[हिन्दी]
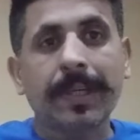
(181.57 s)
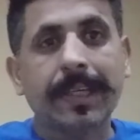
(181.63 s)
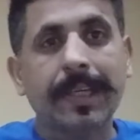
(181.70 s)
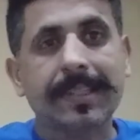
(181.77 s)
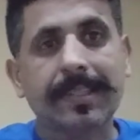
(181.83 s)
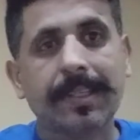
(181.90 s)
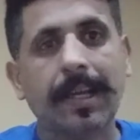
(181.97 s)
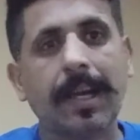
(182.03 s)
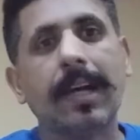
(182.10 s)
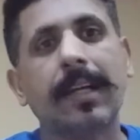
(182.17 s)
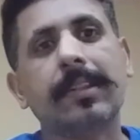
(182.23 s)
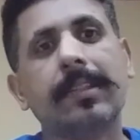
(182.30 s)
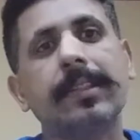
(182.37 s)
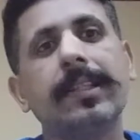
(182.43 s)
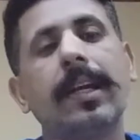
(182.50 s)
के
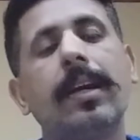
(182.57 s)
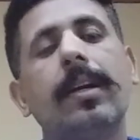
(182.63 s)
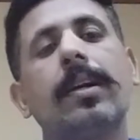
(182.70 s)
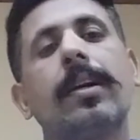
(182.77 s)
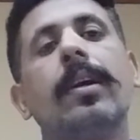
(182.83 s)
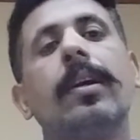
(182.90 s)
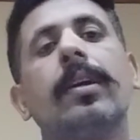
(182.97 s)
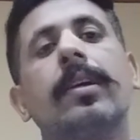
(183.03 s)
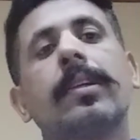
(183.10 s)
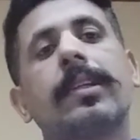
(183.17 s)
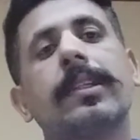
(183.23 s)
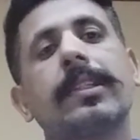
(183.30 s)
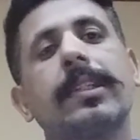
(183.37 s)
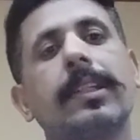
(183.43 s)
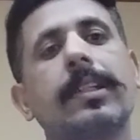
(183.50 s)
साथ या
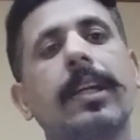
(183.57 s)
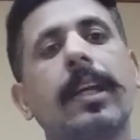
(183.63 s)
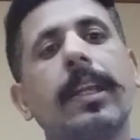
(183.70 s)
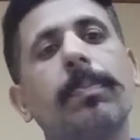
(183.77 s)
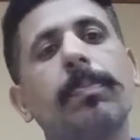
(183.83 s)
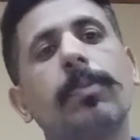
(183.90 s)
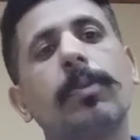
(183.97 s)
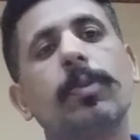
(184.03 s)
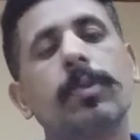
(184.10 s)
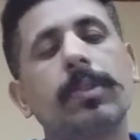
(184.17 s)
किसी करीब